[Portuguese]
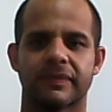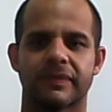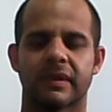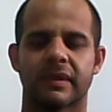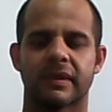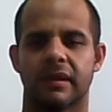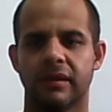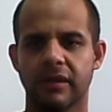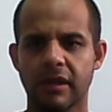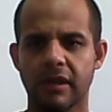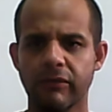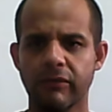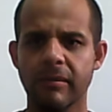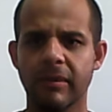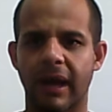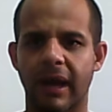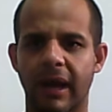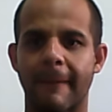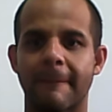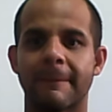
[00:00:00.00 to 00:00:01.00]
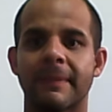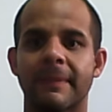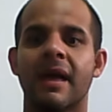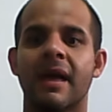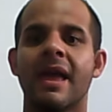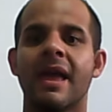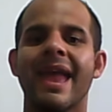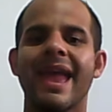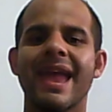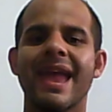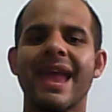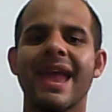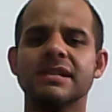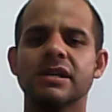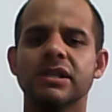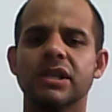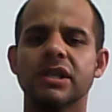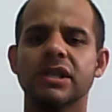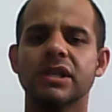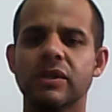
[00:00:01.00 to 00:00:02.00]
Então vamos lá. Esse
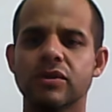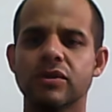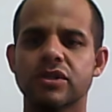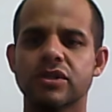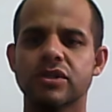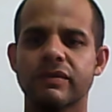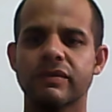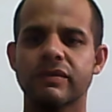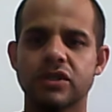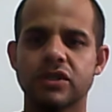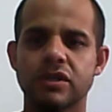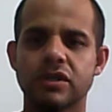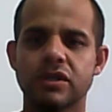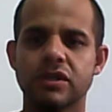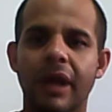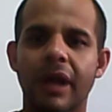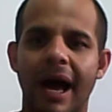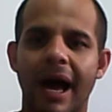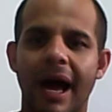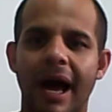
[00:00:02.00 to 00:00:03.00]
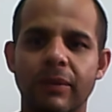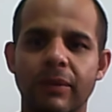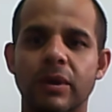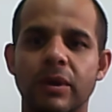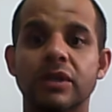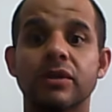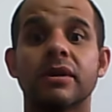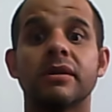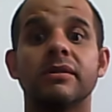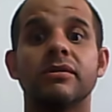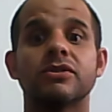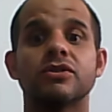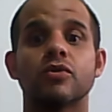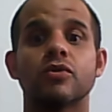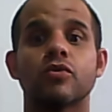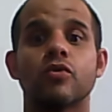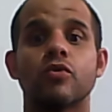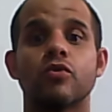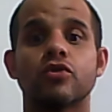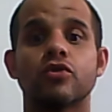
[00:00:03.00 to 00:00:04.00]
ano é o ano do seu vestibular, o ano do seu
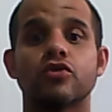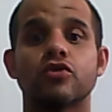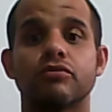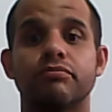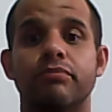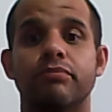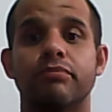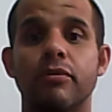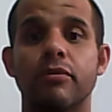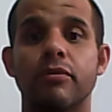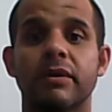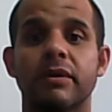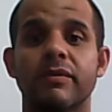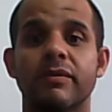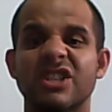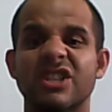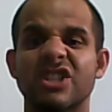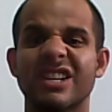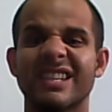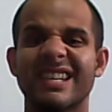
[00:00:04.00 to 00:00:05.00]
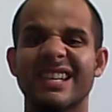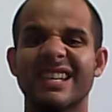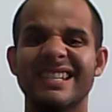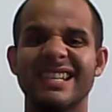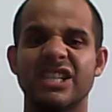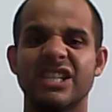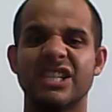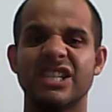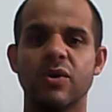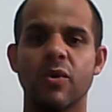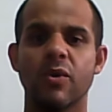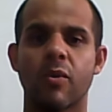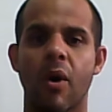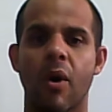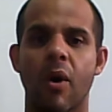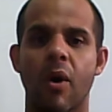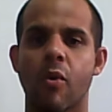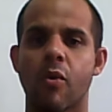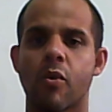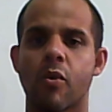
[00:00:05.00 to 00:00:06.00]
concurso público. Você já decidiu qual
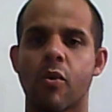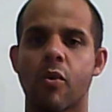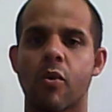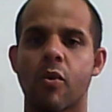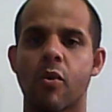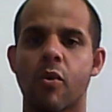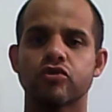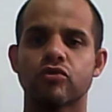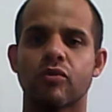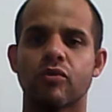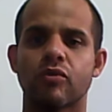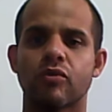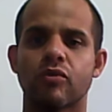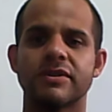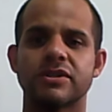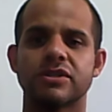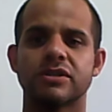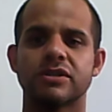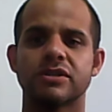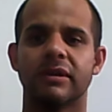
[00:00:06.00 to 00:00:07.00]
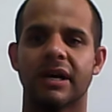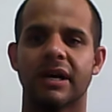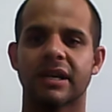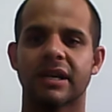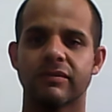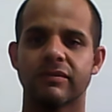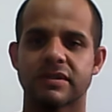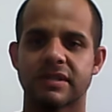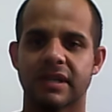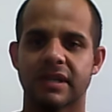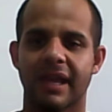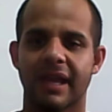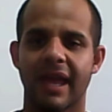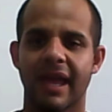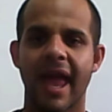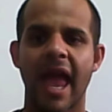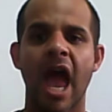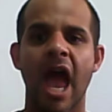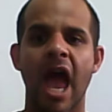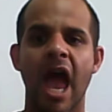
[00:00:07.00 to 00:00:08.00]
concurso, qual vestibular que você
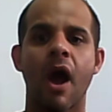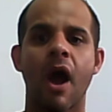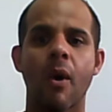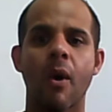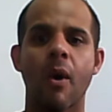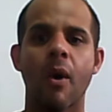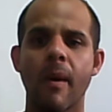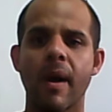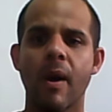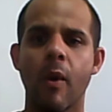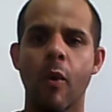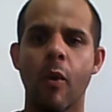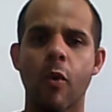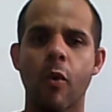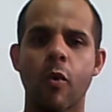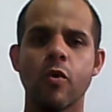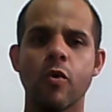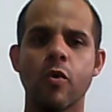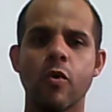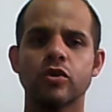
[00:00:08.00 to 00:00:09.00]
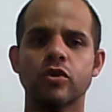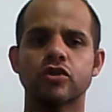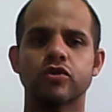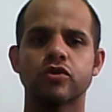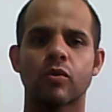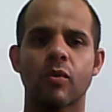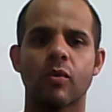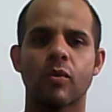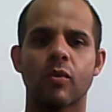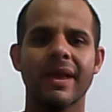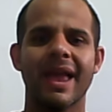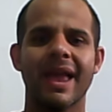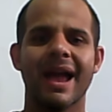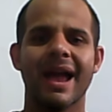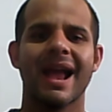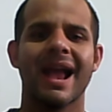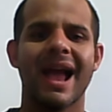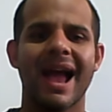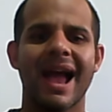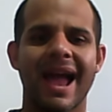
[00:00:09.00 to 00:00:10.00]
quer, qual é o curso, qual que é a
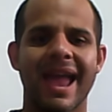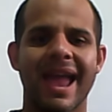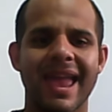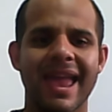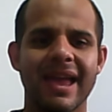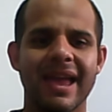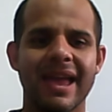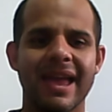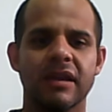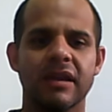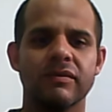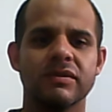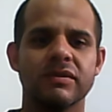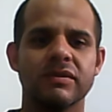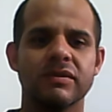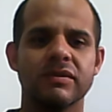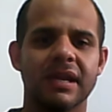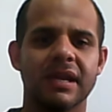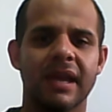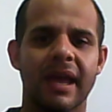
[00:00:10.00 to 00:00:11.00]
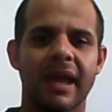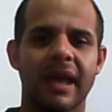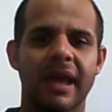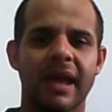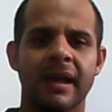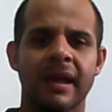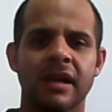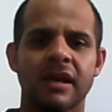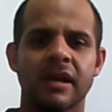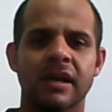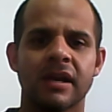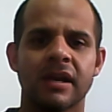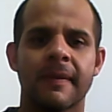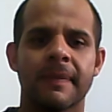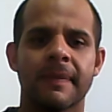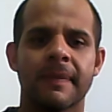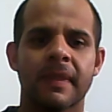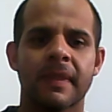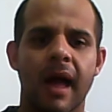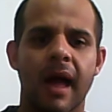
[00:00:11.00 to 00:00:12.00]
carreira que você quer
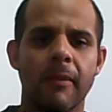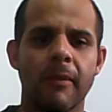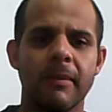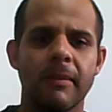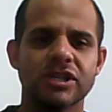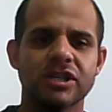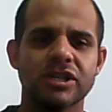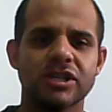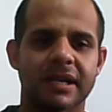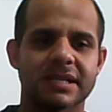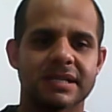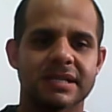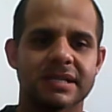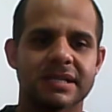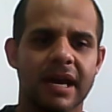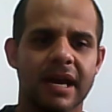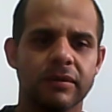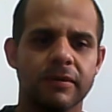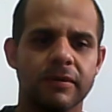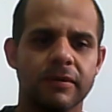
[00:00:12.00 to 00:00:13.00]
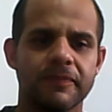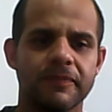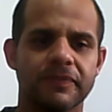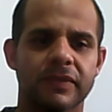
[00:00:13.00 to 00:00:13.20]
almejar, certo?